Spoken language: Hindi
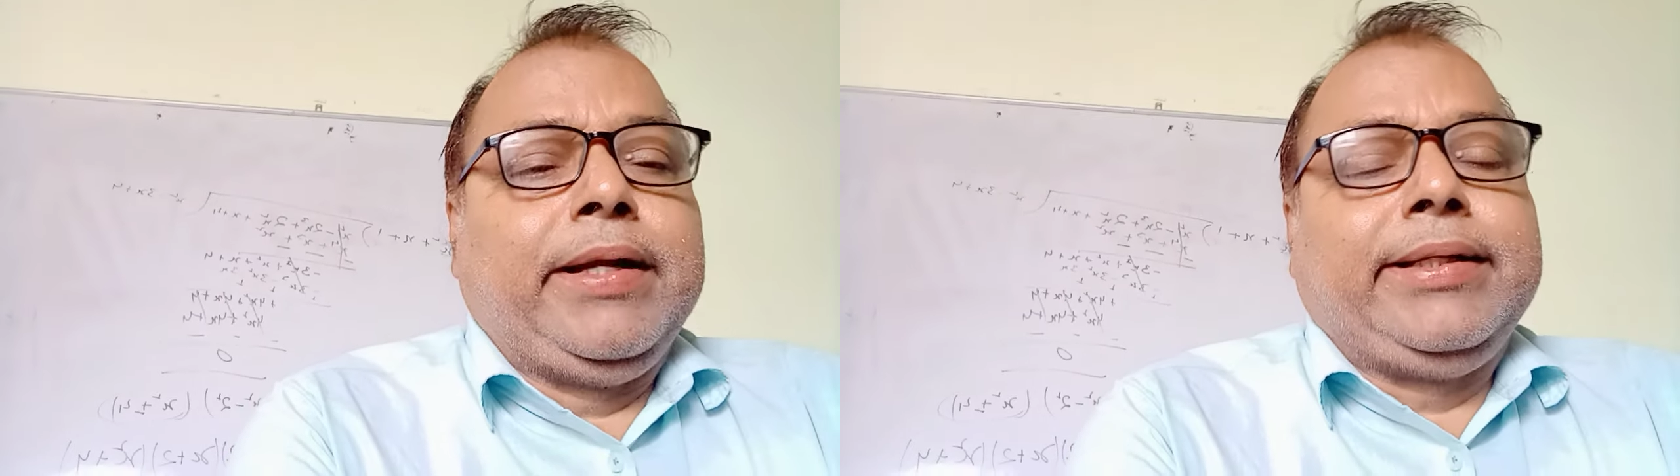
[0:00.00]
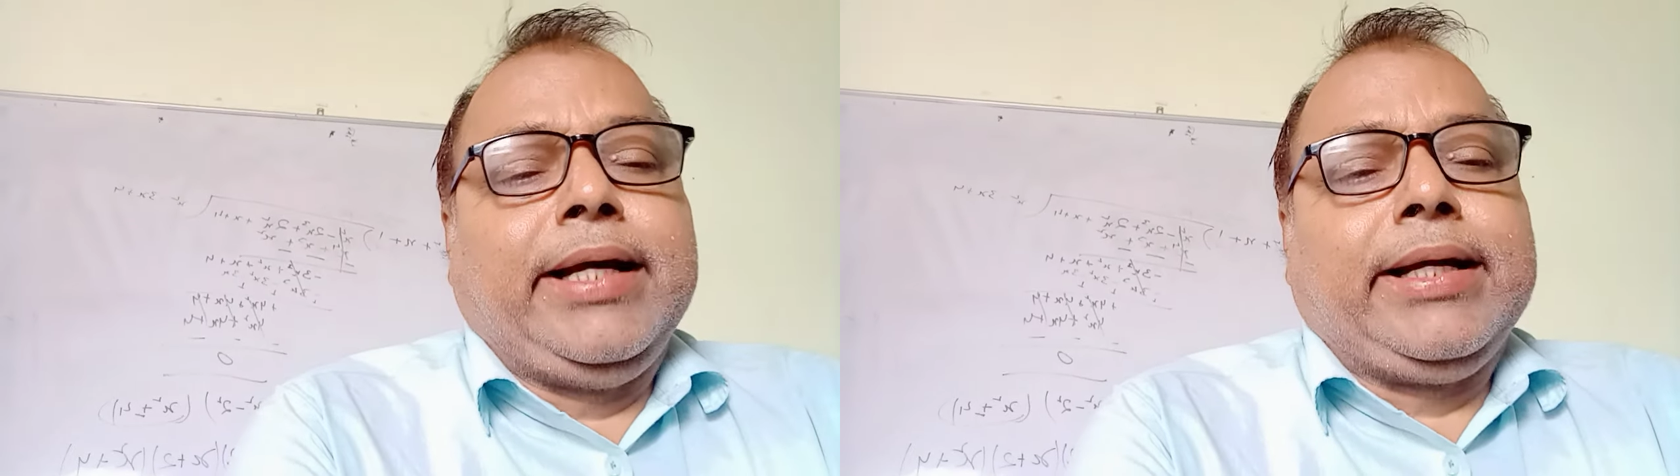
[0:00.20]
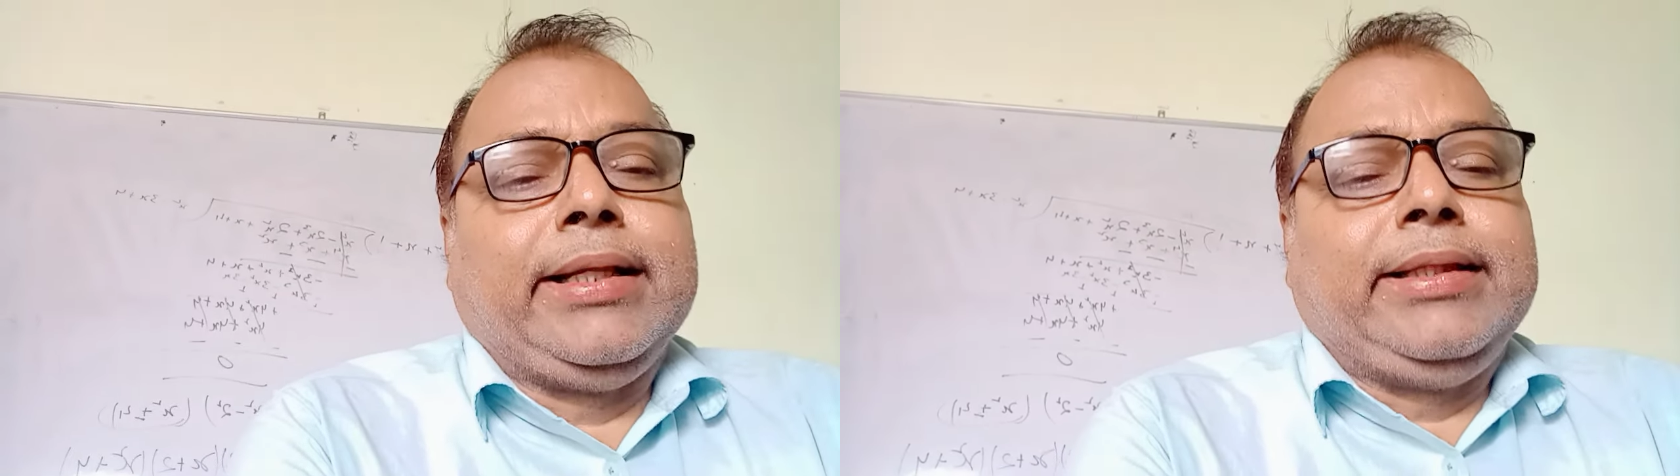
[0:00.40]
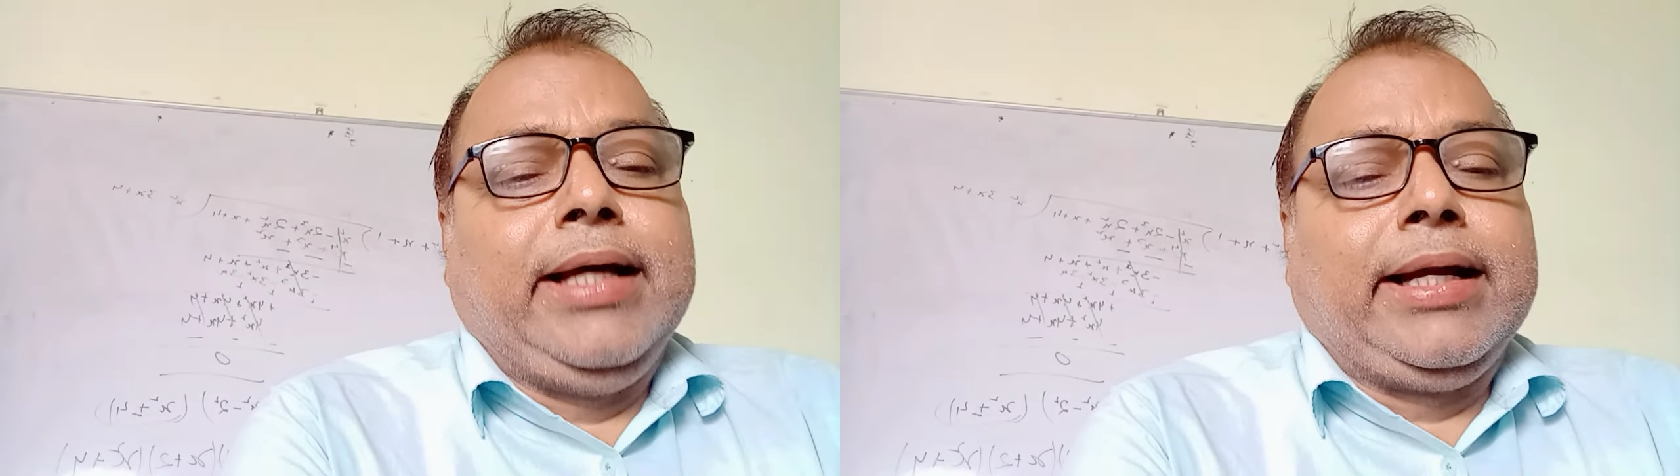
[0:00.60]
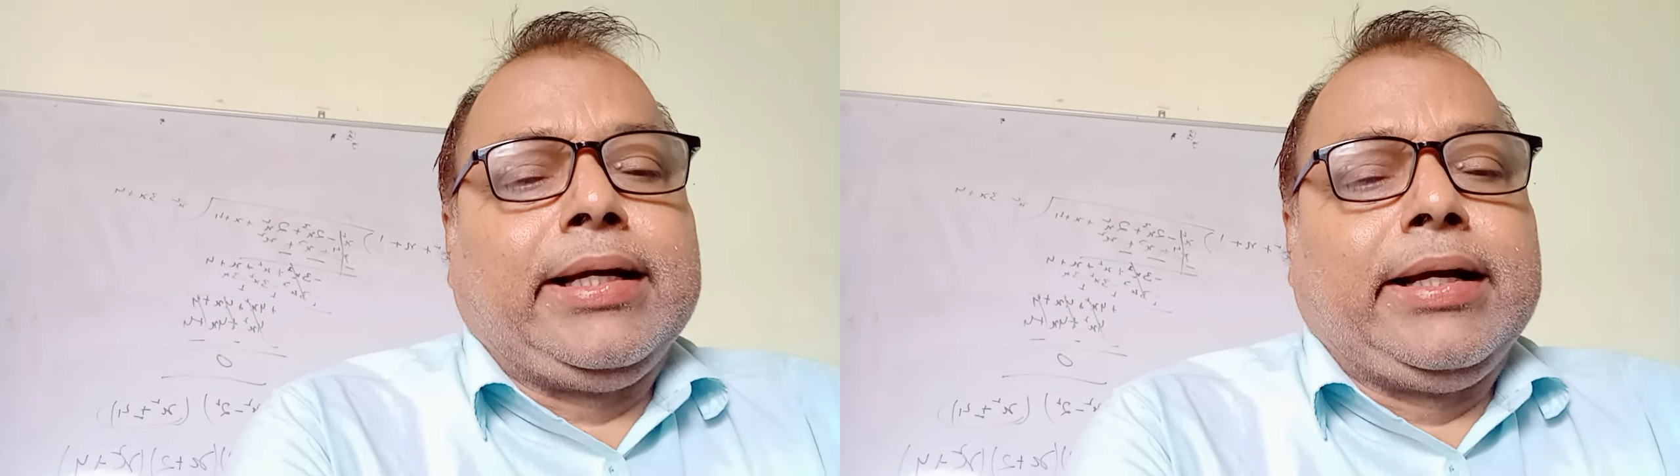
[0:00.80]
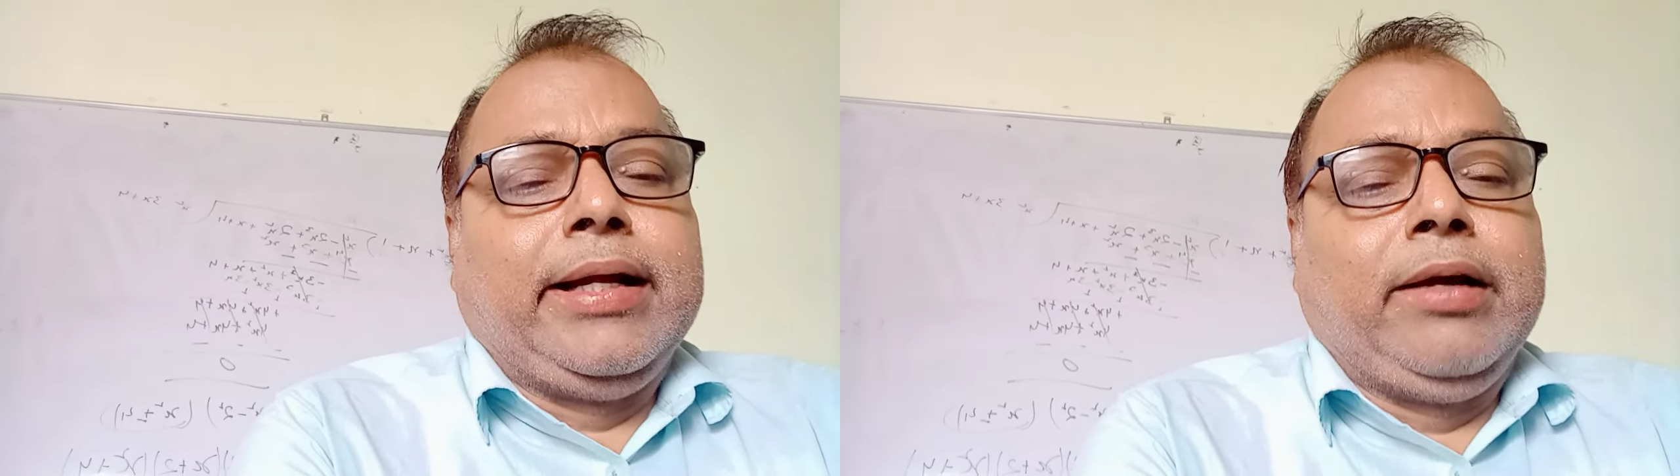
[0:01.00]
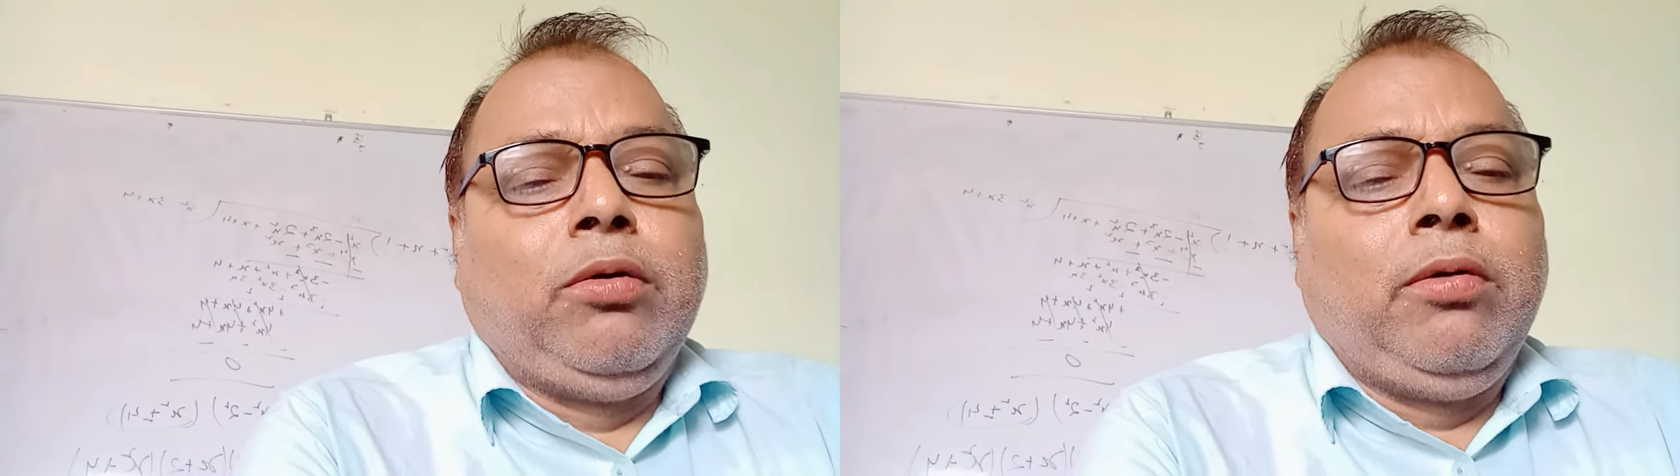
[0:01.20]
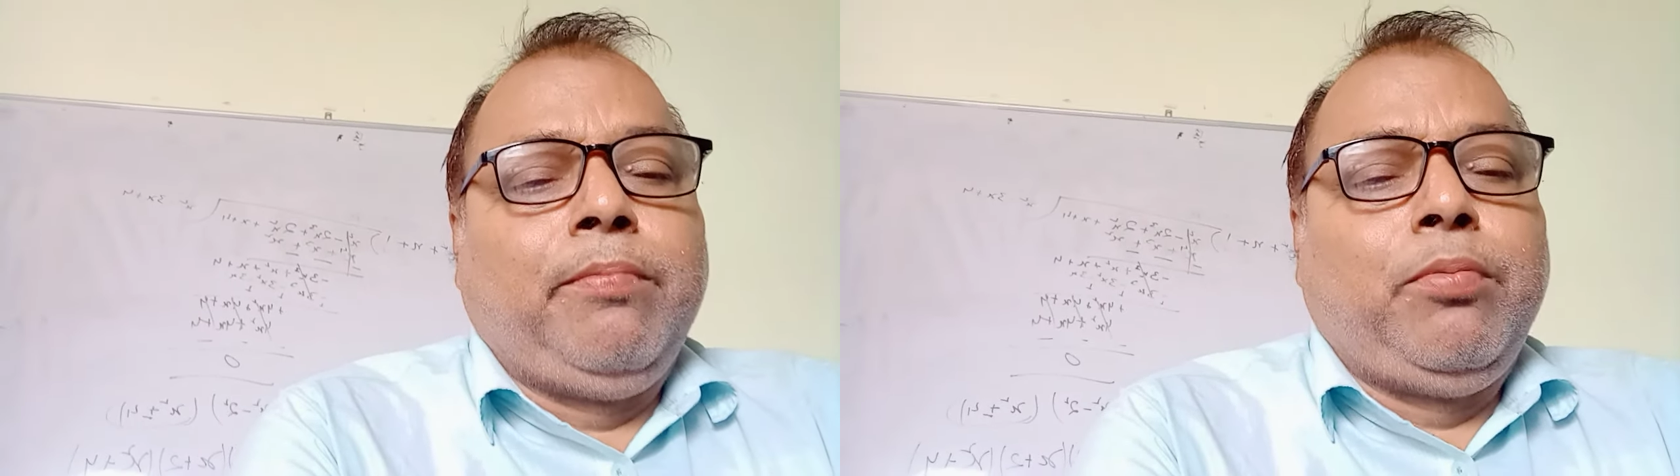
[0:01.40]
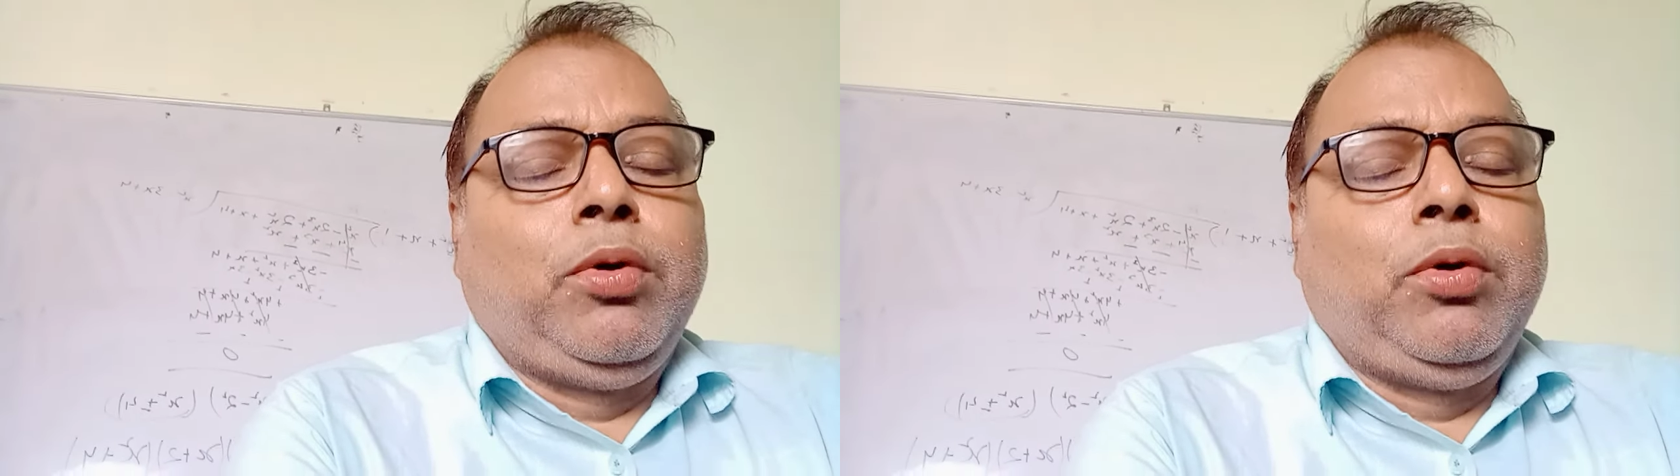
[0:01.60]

परीक्षा की तैयार कर रहे हो